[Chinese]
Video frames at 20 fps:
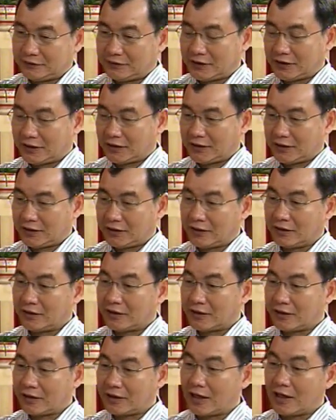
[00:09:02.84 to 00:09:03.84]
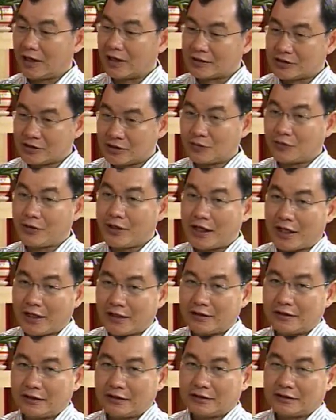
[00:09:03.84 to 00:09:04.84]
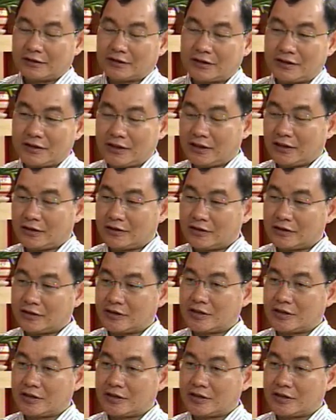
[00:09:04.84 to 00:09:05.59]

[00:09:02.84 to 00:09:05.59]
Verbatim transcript: 这个啊示威啊。这些